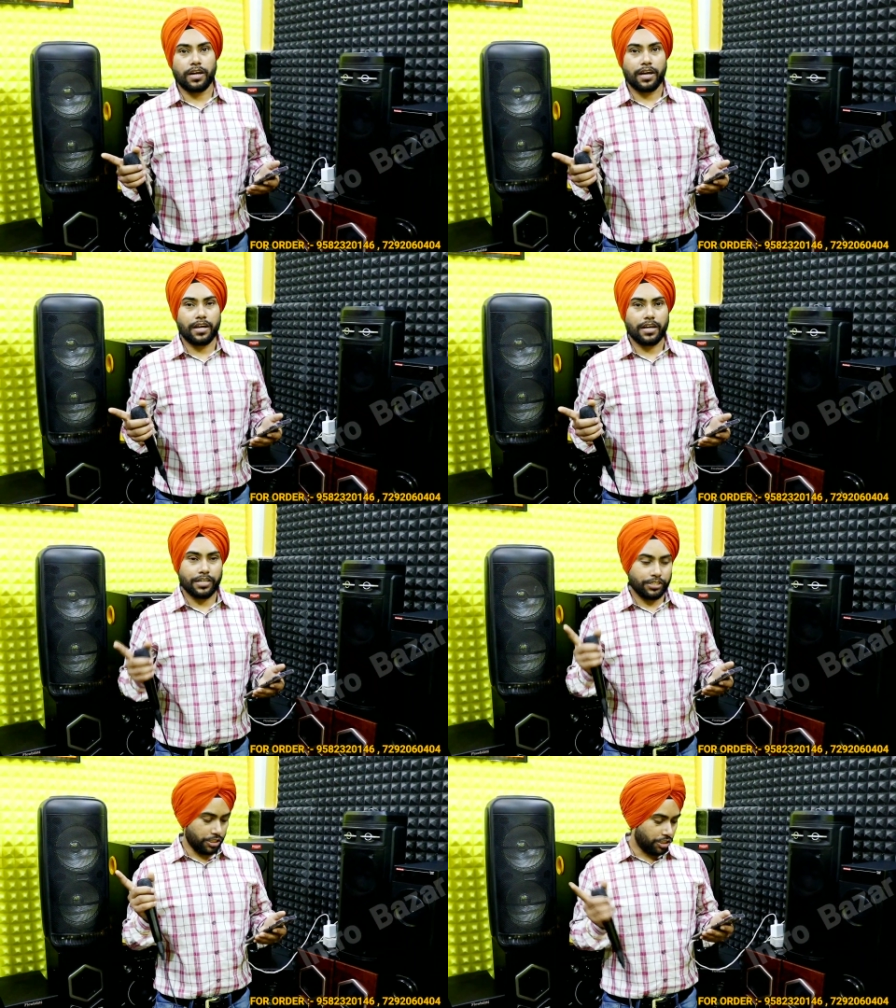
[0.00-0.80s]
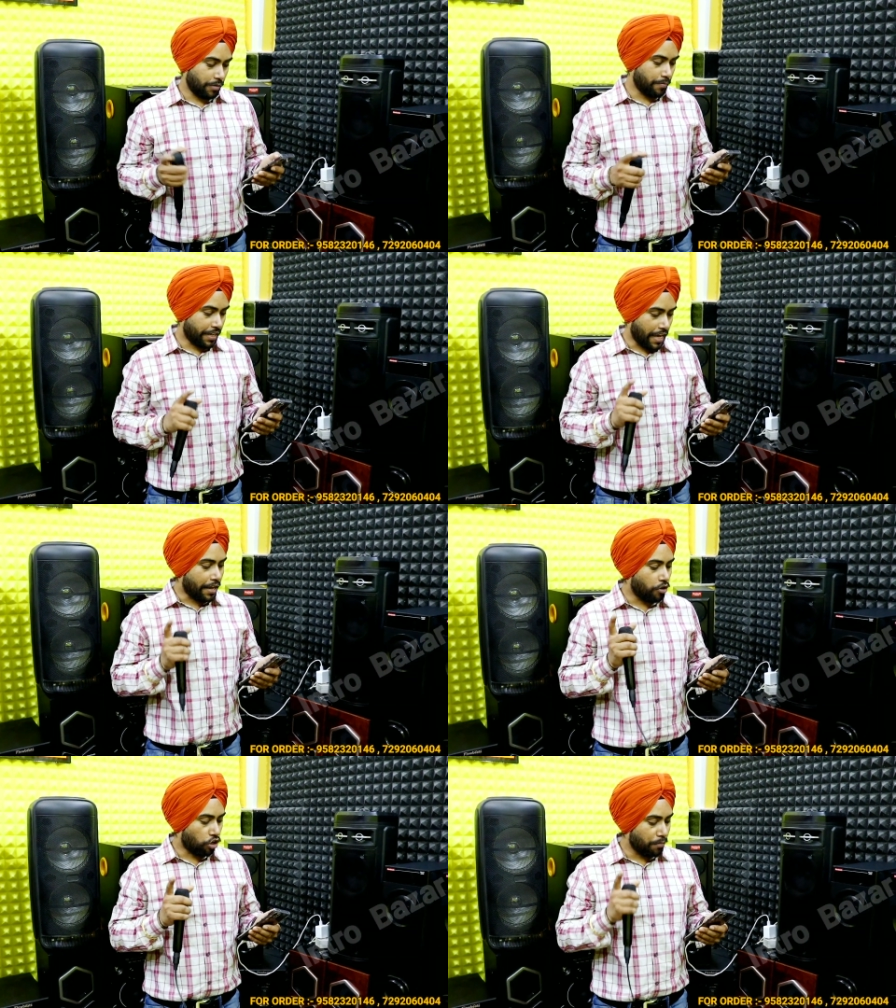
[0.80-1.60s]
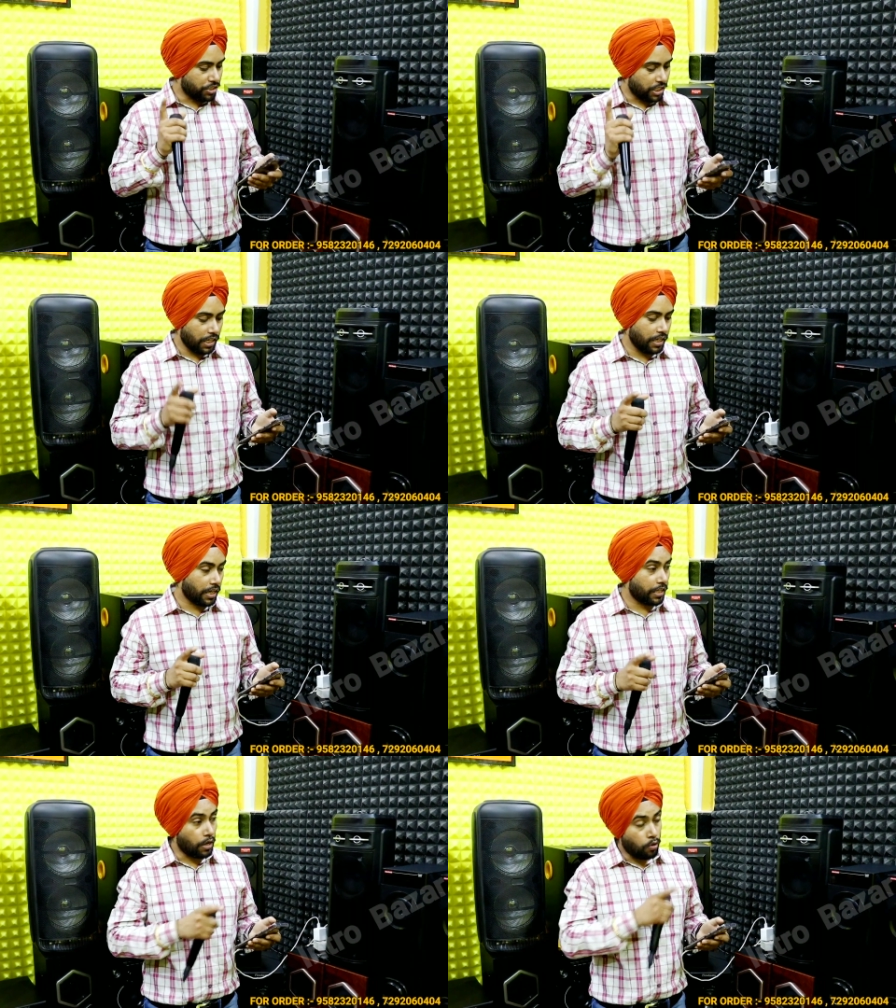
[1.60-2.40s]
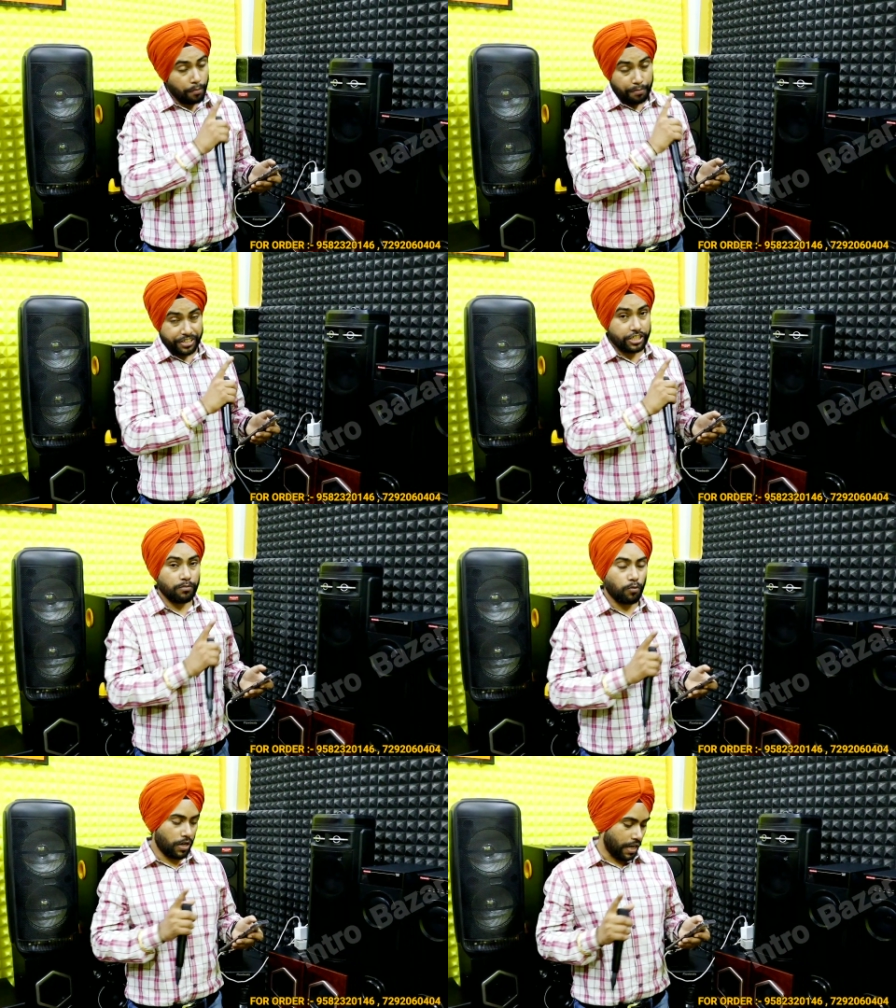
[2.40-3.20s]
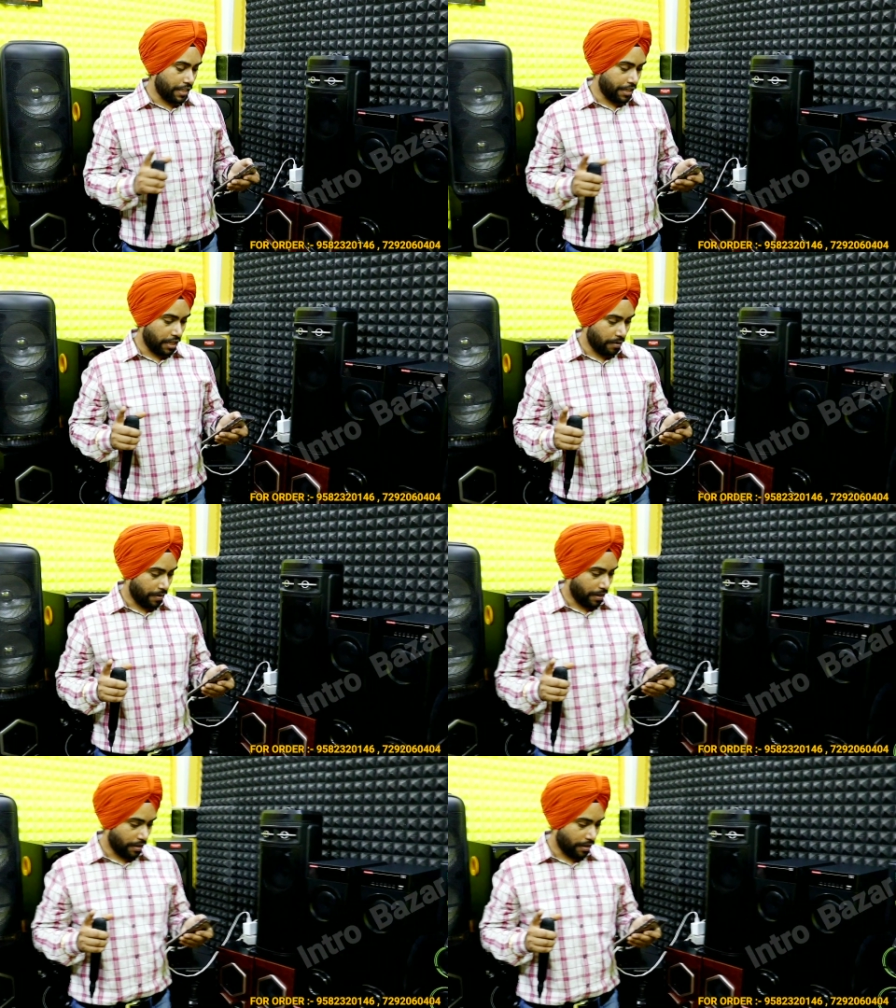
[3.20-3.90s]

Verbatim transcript: जो है इस सिस्टम में कैरियो के मैं सिंगिंग करके दिखाऊंगा बेसिक मॉडल है देखिए